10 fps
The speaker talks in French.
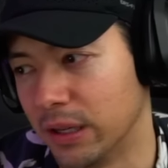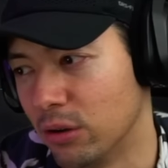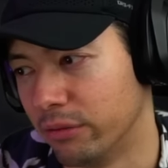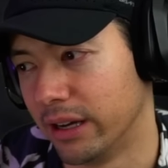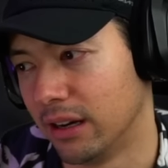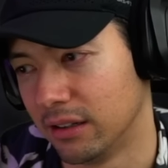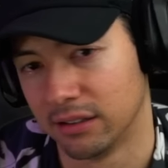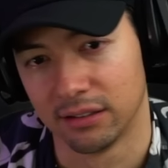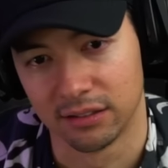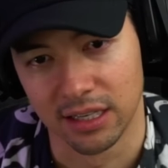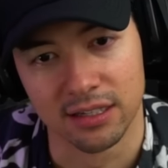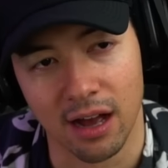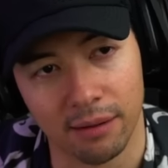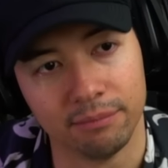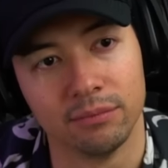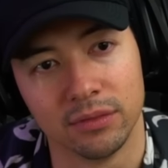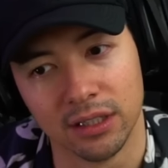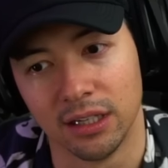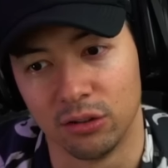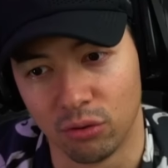pas de level, tes armes
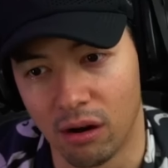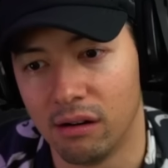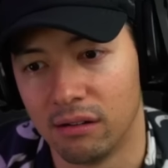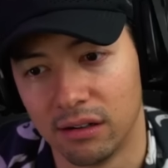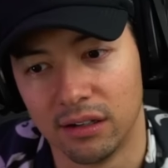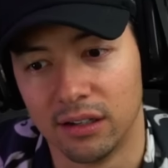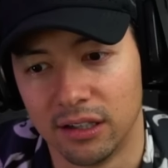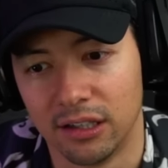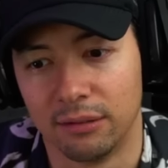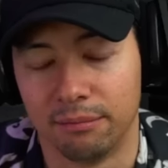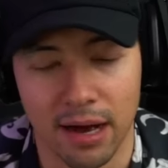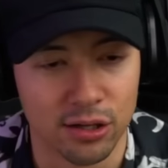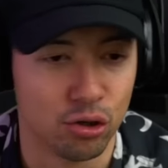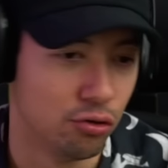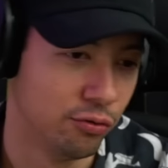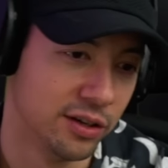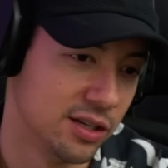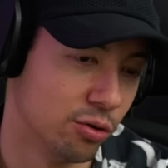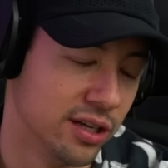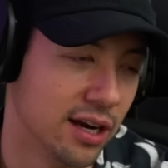et toi, bah tu fais
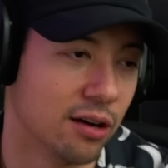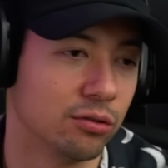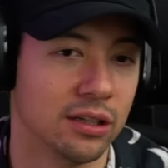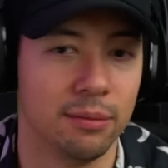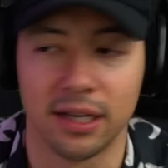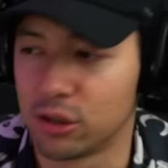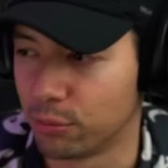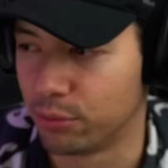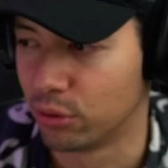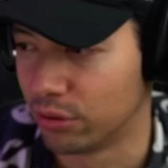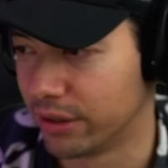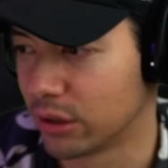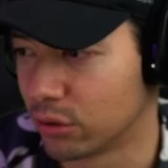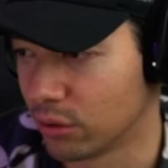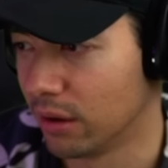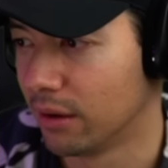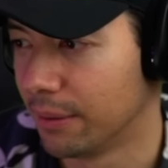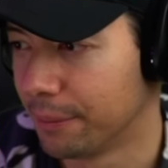zéro dégâts contre des mecs qui sont plus haut level que toi.